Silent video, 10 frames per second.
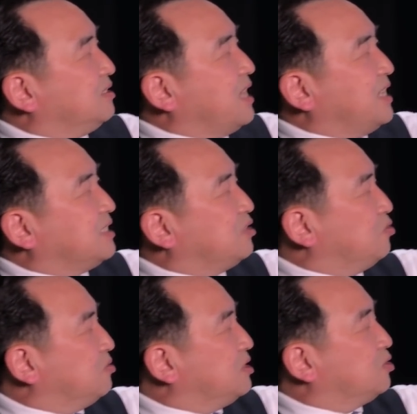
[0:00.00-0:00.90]
哪些
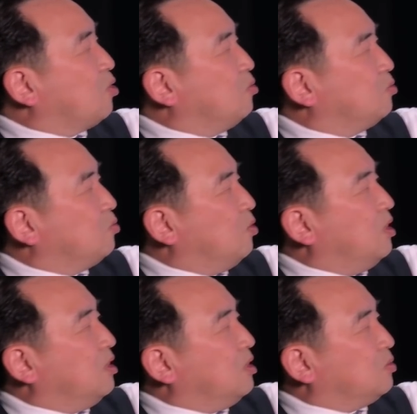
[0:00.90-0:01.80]
总是通过
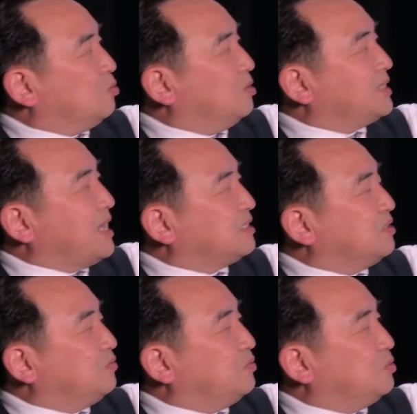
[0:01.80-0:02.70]
国家
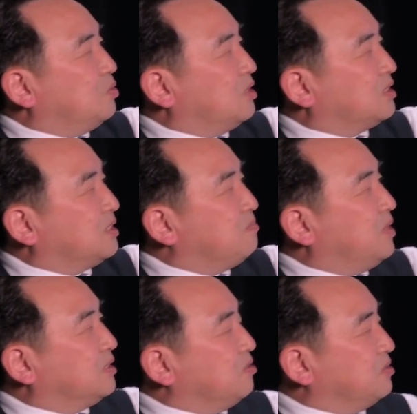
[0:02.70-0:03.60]
政府或跟
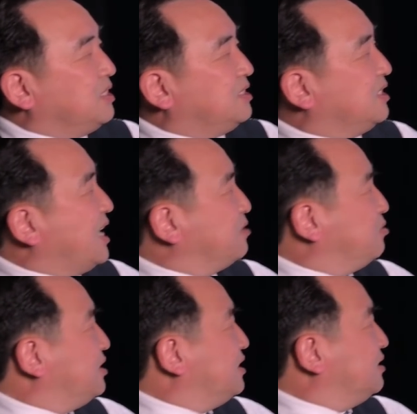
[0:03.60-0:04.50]
盟友一起来
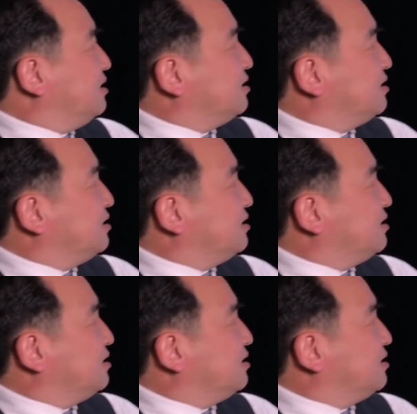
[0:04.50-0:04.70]
决定